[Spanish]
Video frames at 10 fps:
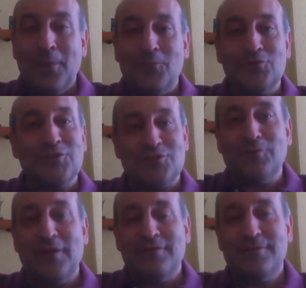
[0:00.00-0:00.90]
Muchos
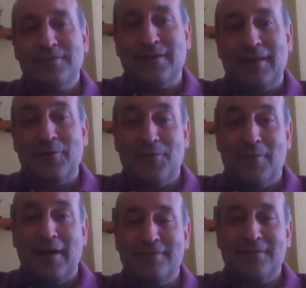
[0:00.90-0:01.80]
hombres, cada vez
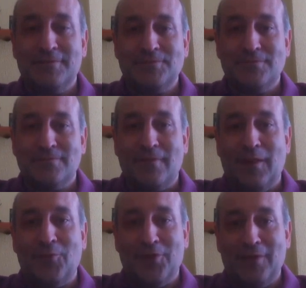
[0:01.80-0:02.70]
más,
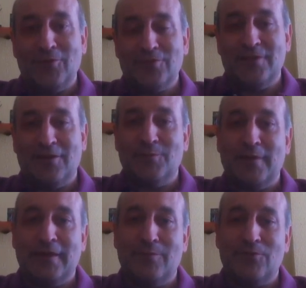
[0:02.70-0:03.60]
apoyamos y
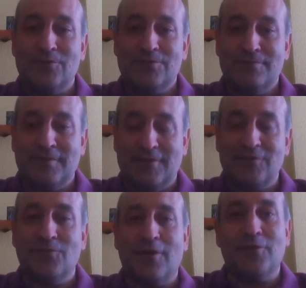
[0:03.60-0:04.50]
acompañamos este
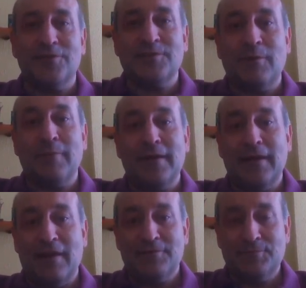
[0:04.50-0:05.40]
esfuerzo de
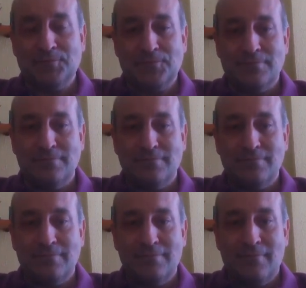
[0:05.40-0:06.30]
bambalinas
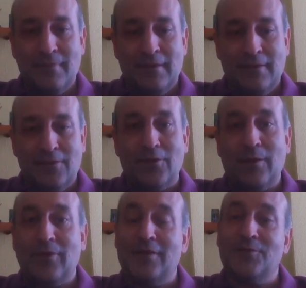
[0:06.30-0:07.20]

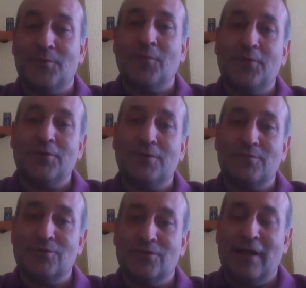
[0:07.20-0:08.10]
colaborando y promoviendo
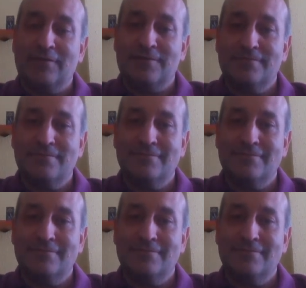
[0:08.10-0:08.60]
con vosotras.